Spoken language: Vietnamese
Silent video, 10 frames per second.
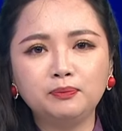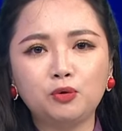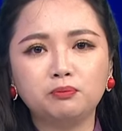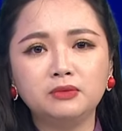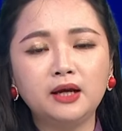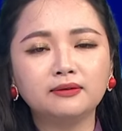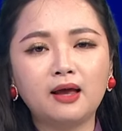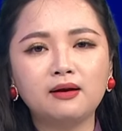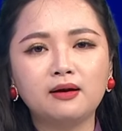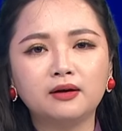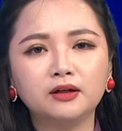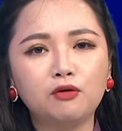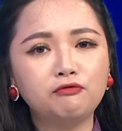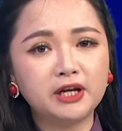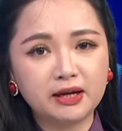tục nhích tăng gần không
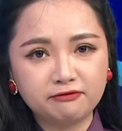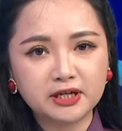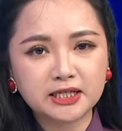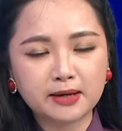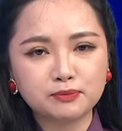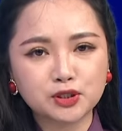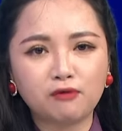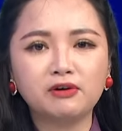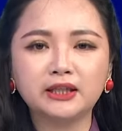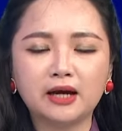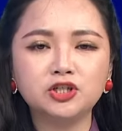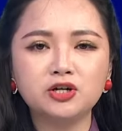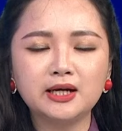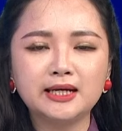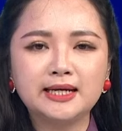phẩy năm phần trăm so với tháng trước.